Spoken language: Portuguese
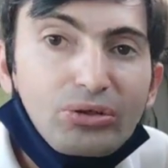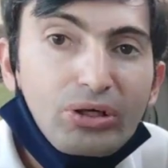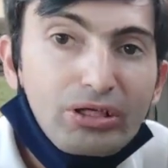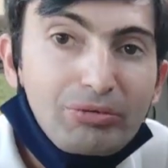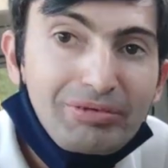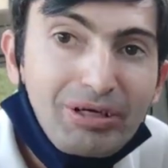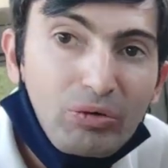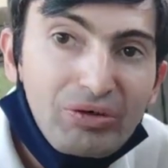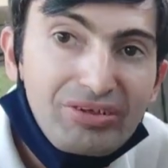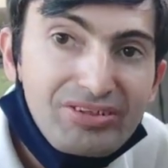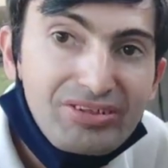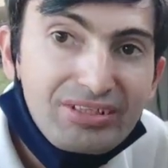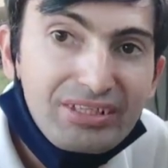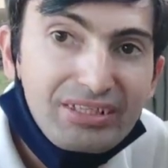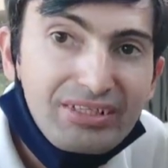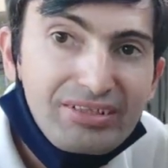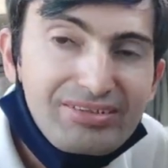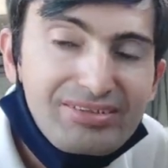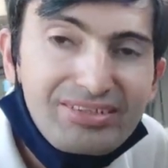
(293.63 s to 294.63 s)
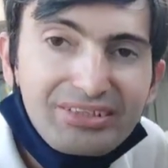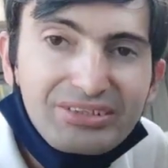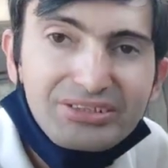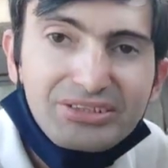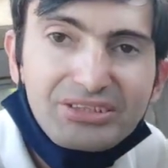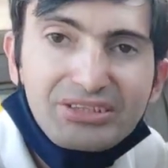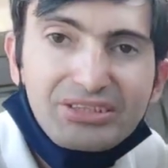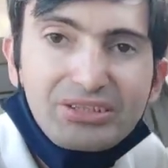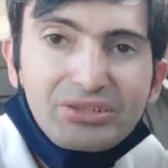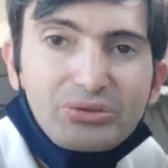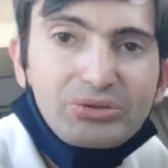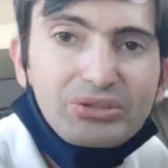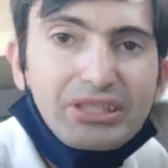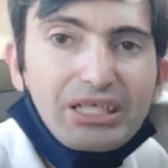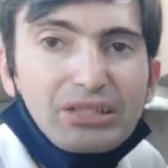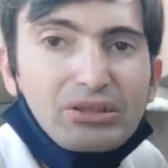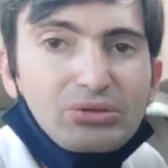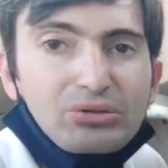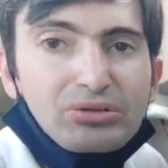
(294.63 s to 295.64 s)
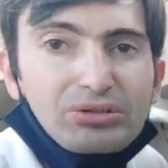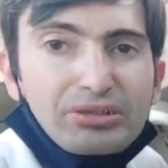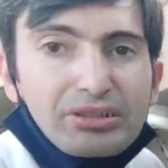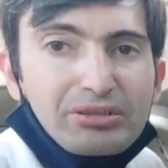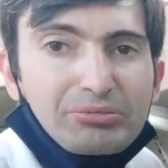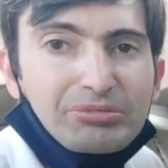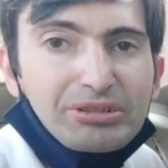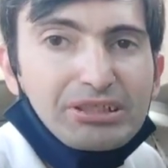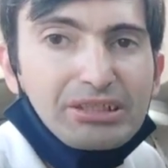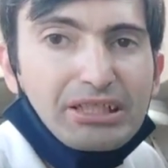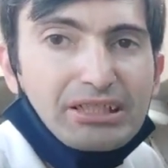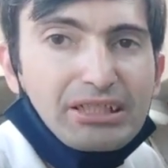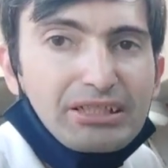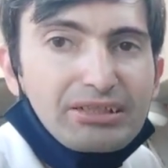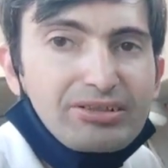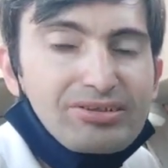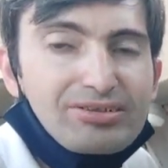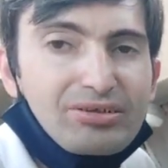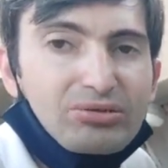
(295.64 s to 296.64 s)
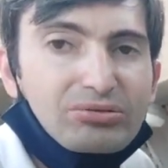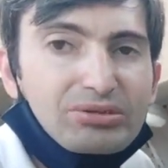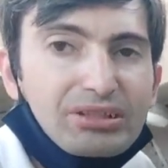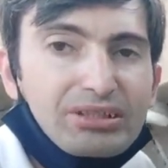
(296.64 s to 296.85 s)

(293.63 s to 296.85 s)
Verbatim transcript: E olha uma coisa interessante, eu já terminei a edição